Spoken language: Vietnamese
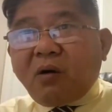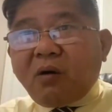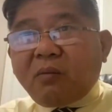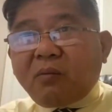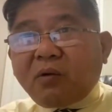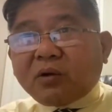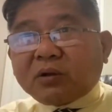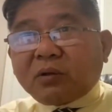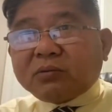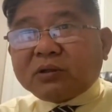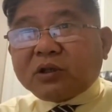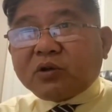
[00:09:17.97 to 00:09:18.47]

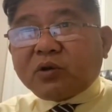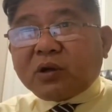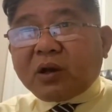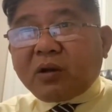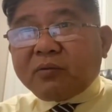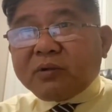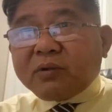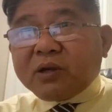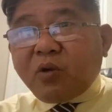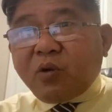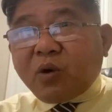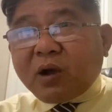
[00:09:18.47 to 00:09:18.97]
bộ bộ thông tin
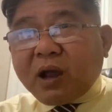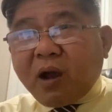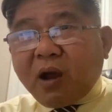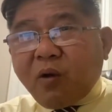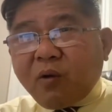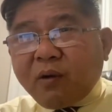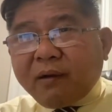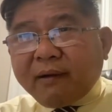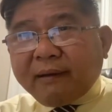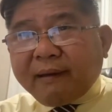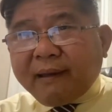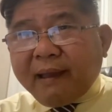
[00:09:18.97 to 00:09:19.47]
truyền thông yêu
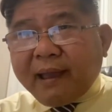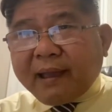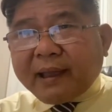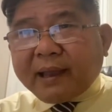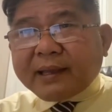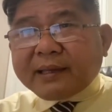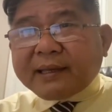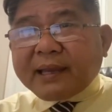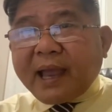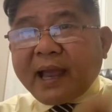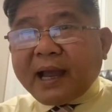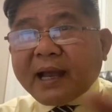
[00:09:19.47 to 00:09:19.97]
cầu
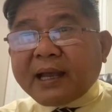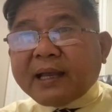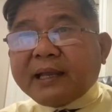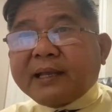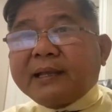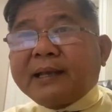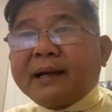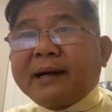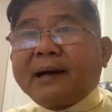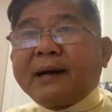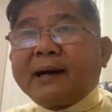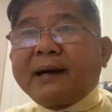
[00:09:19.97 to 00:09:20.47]
các cái nhà
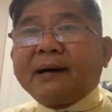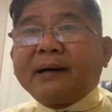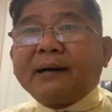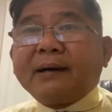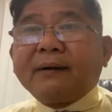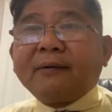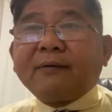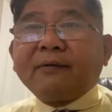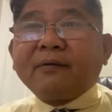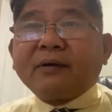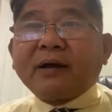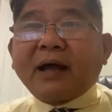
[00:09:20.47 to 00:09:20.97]
nghỉ ở
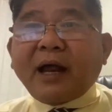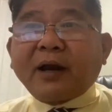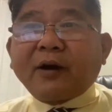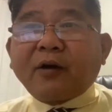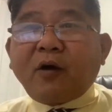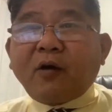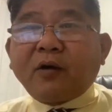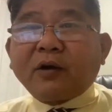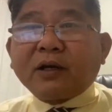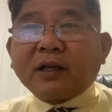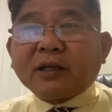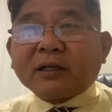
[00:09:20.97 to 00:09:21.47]
Hà
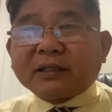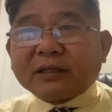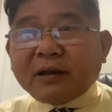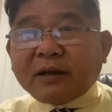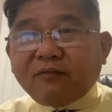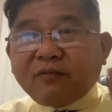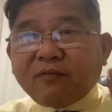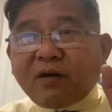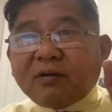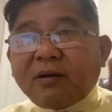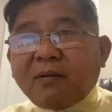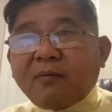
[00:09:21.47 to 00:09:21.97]
Nội đó,
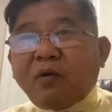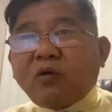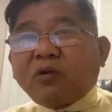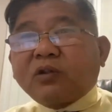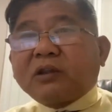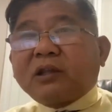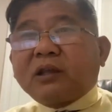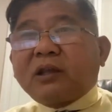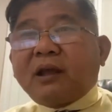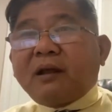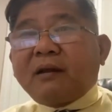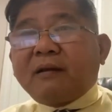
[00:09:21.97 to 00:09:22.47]
trong vòng
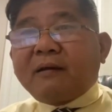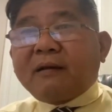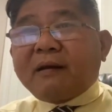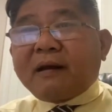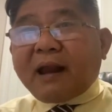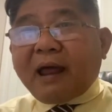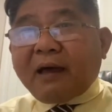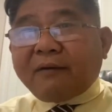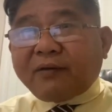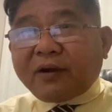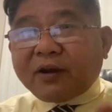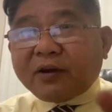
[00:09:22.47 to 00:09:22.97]
24 tiếng
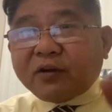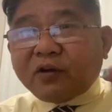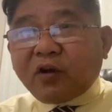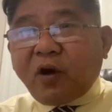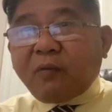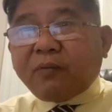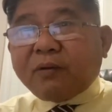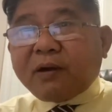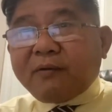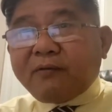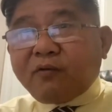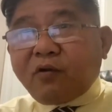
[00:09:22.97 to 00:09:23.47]
là phải
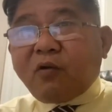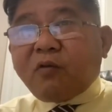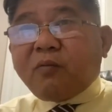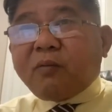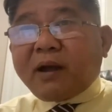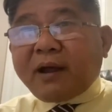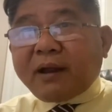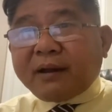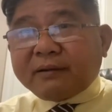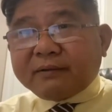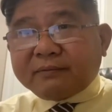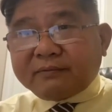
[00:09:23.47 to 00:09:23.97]
nộp cái vụ
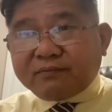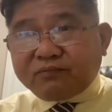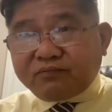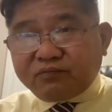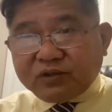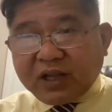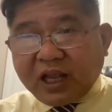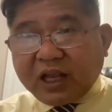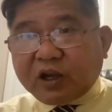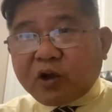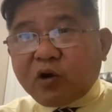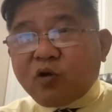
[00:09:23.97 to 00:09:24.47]
mà
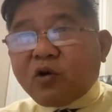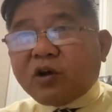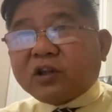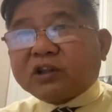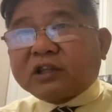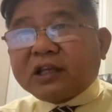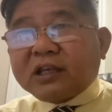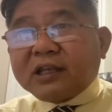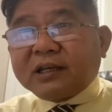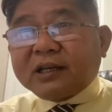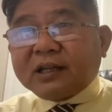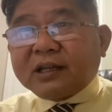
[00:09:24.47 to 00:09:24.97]
giải cứu
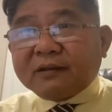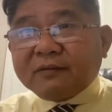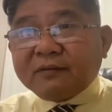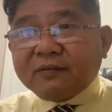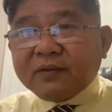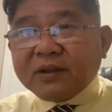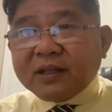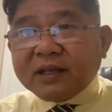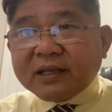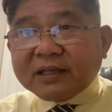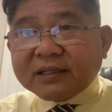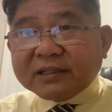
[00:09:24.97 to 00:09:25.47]
con tin đó
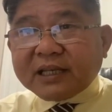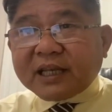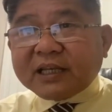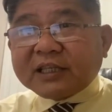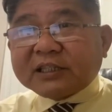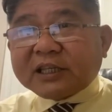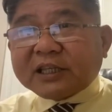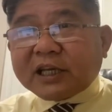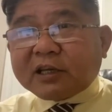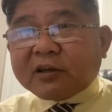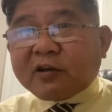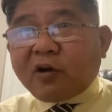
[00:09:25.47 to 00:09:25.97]

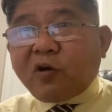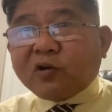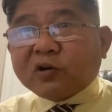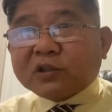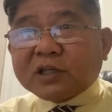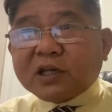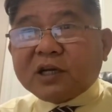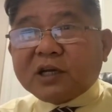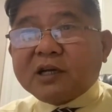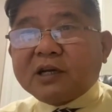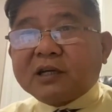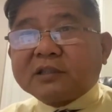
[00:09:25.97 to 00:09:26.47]
danh sách hồ
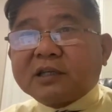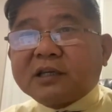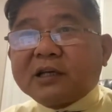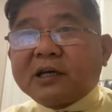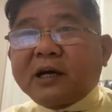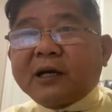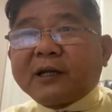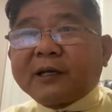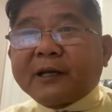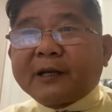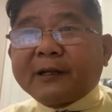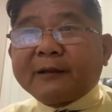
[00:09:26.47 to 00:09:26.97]
sơ
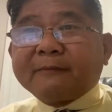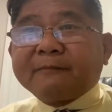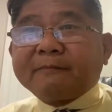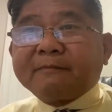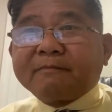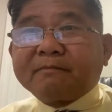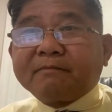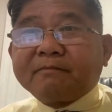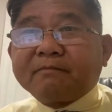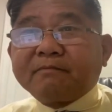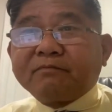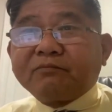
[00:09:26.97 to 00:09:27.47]
những người là
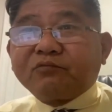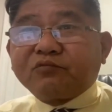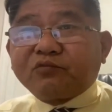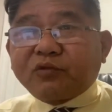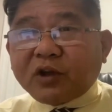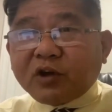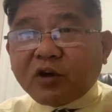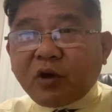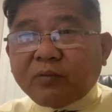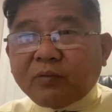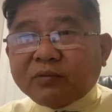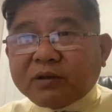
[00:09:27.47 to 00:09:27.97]

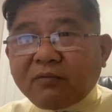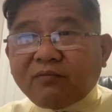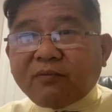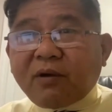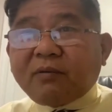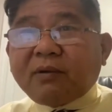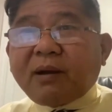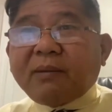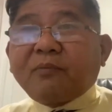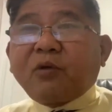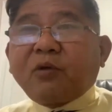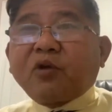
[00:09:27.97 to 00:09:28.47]
phải nộp trong
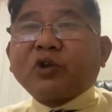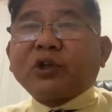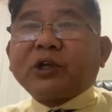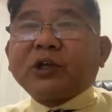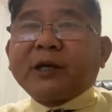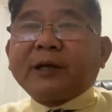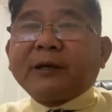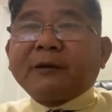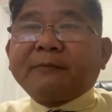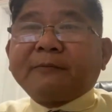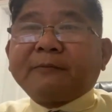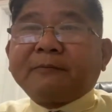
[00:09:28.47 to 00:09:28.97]
vòng 24
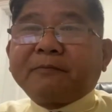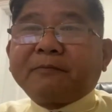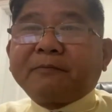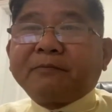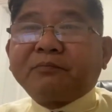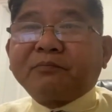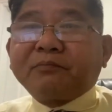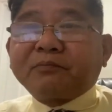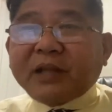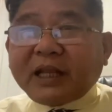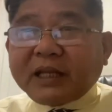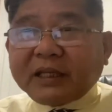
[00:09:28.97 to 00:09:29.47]
tiếng
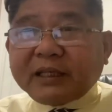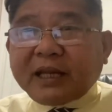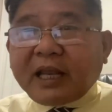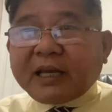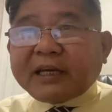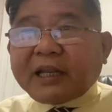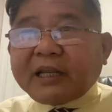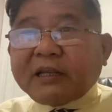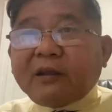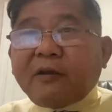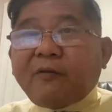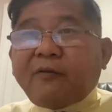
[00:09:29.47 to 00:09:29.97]
đánh
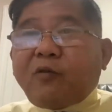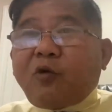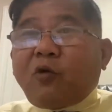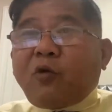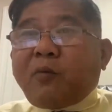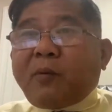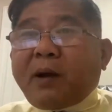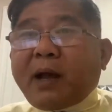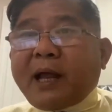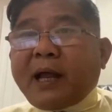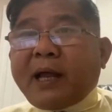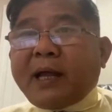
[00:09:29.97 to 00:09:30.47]
đang đánh cái
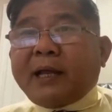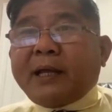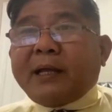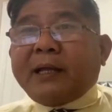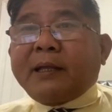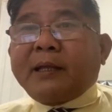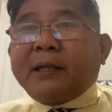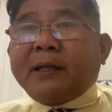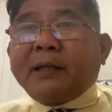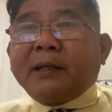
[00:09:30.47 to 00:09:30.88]
vụ mà